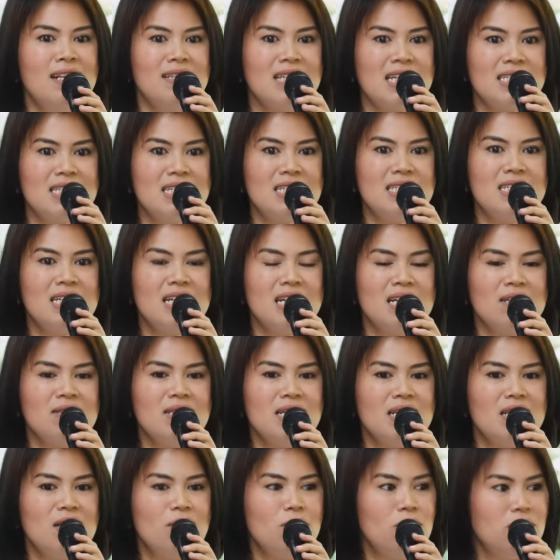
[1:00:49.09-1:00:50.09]
แต่จริงๆแล้ว
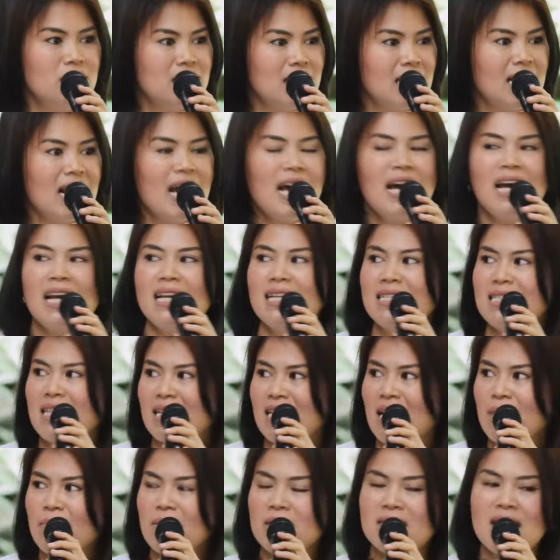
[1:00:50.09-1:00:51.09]
สิ่งที่คุณจะได้จา
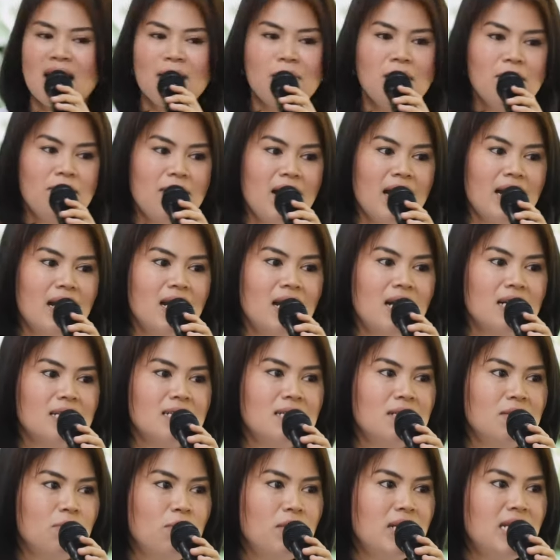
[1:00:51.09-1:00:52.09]
กธรรมชาติบำบัดอะค่ะ
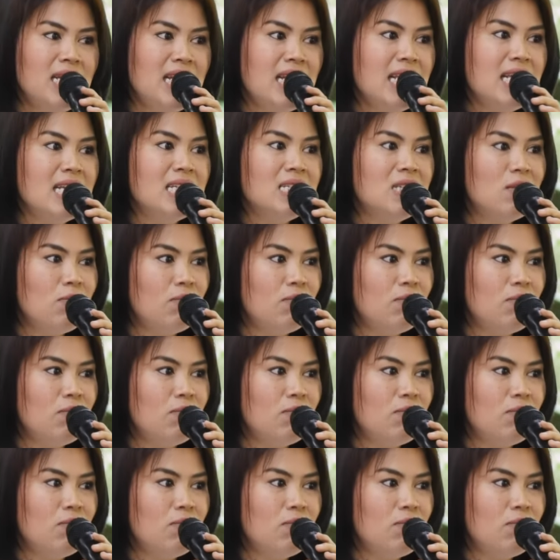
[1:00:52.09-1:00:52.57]
คือวิถี